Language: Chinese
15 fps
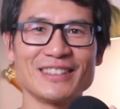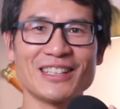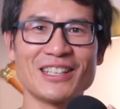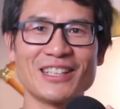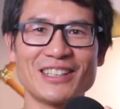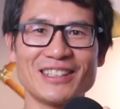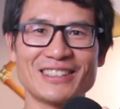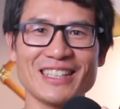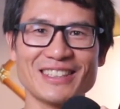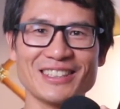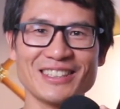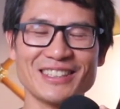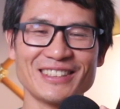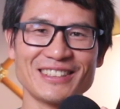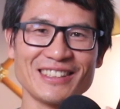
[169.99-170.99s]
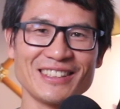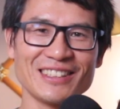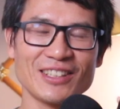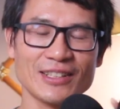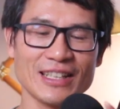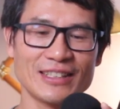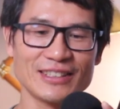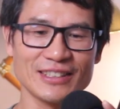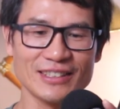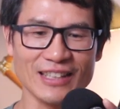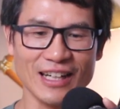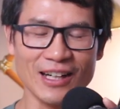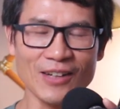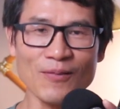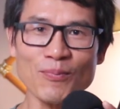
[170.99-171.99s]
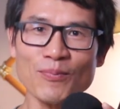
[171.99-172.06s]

那在这里真的要感谢他，